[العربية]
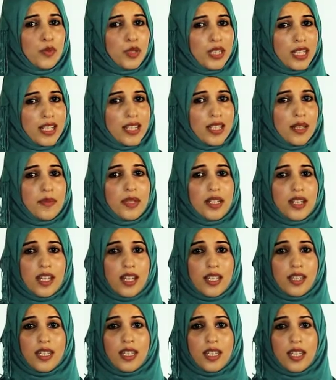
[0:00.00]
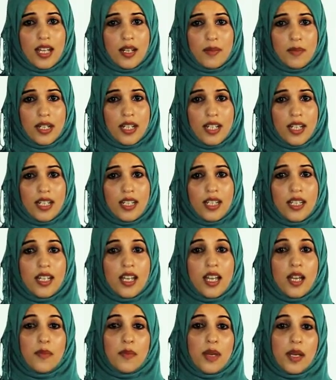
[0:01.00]
وتستمر هذه المرحلة
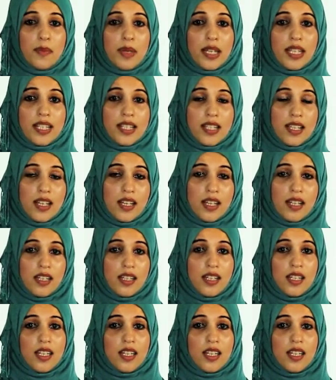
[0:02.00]
ما بين ساعة